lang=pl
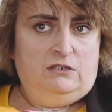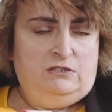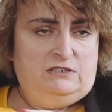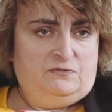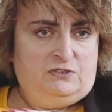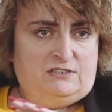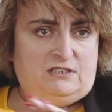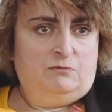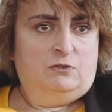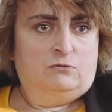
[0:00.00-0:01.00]
i z
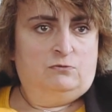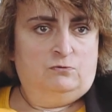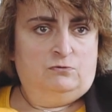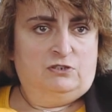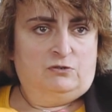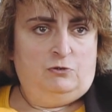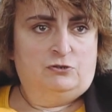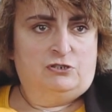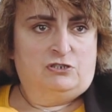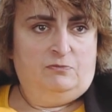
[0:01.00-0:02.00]
wszystkimi, których
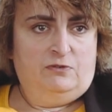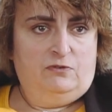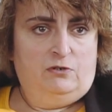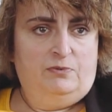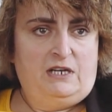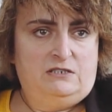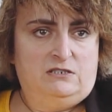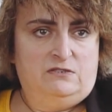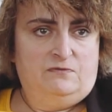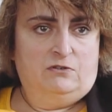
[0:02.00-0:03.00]
możesz sobie
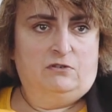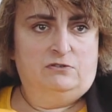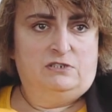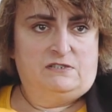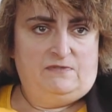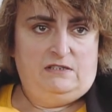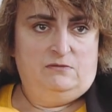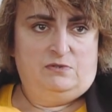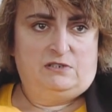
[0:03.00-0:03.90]
wyobrazić w ogrodzie zwanym